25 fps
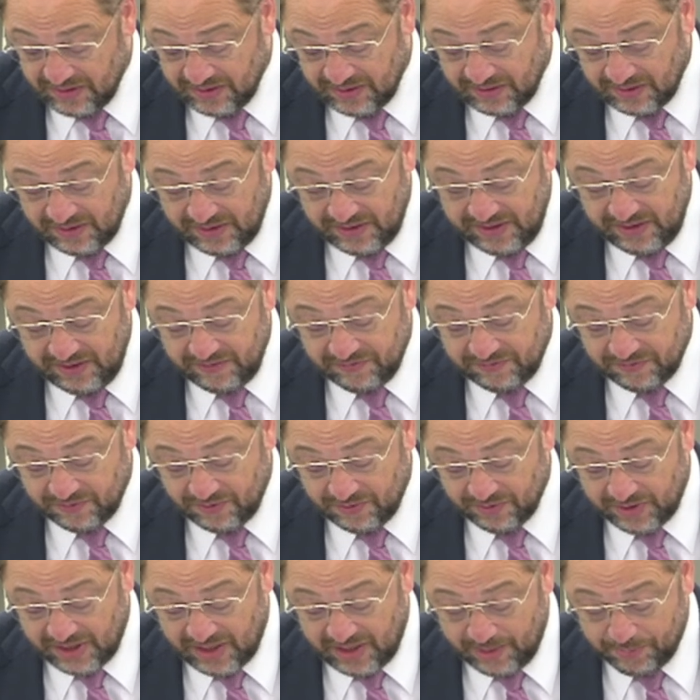lief
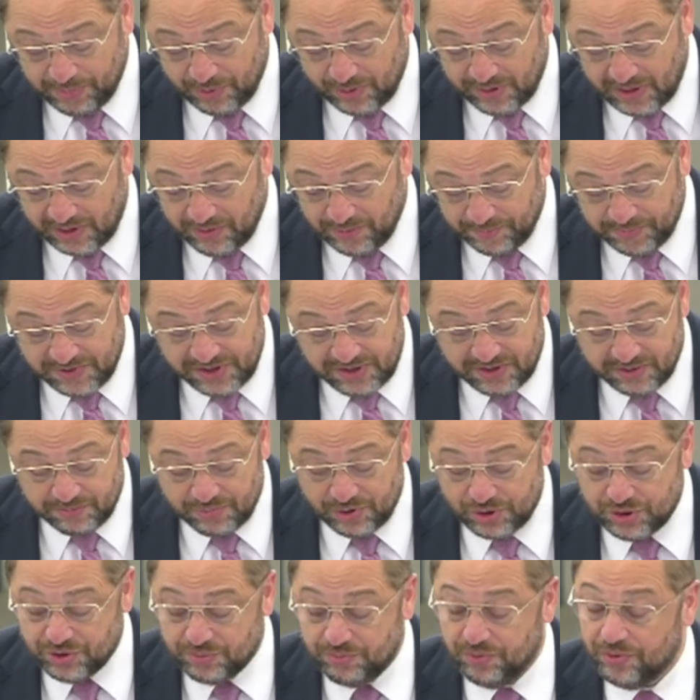oder apokalyptische
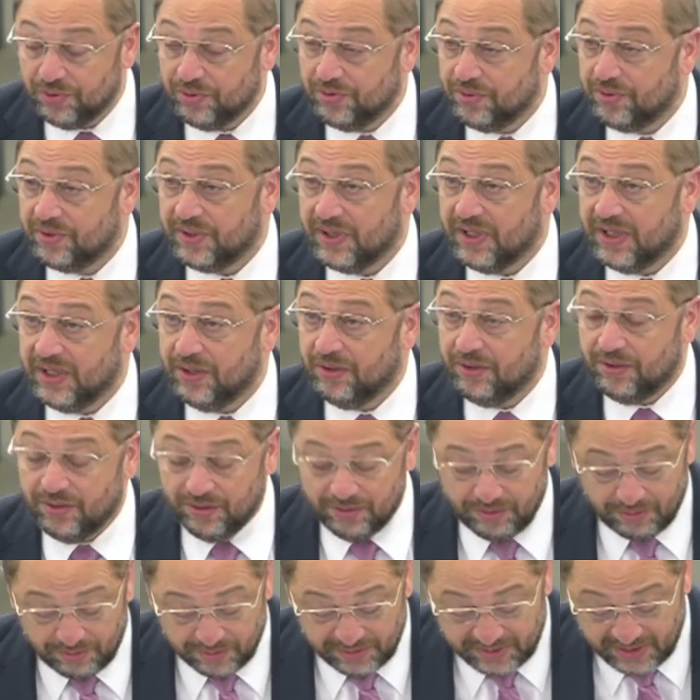Beschwörungen einer
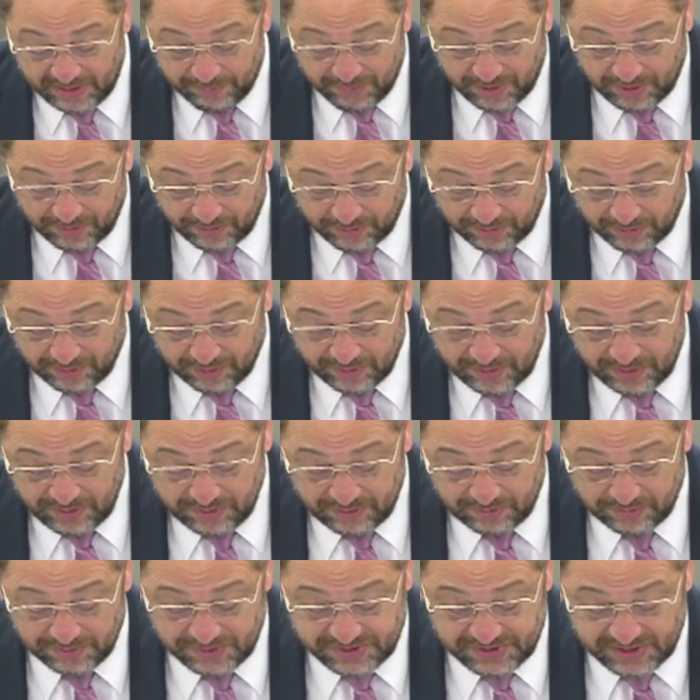Euro-Dämmerung
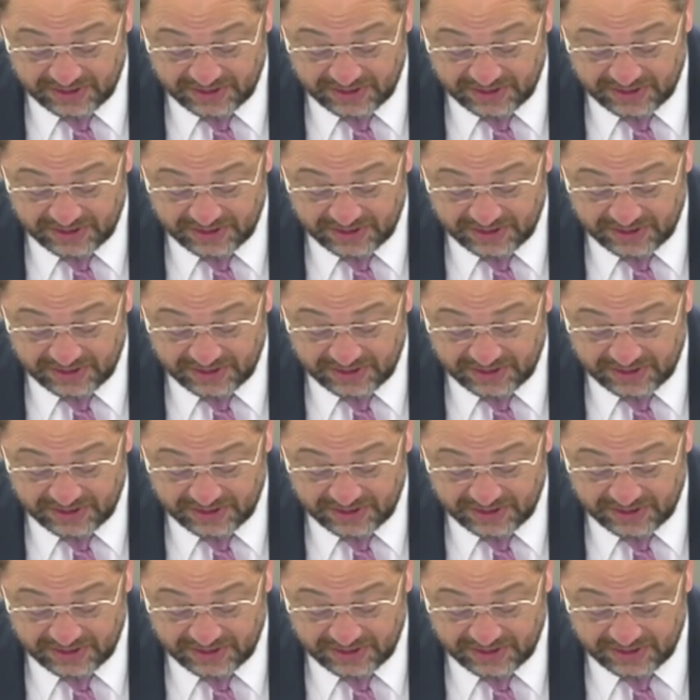uns